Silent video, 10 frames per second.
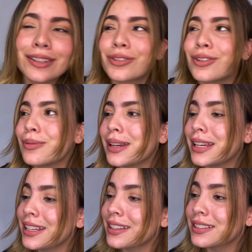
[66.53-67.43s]
Yo lo
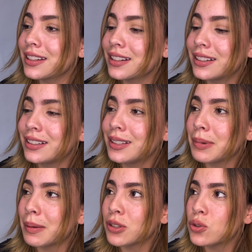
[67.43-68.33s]
veía y decía, ay,
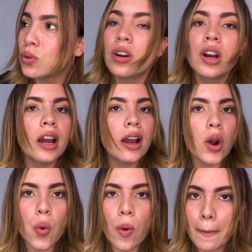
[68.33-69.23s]
papi chulo,
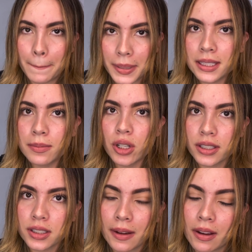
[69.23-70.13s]
guapísimo que
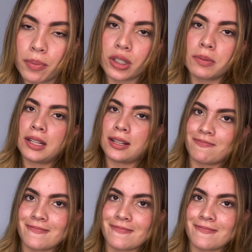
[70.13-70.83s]
estaba. Y pues miren,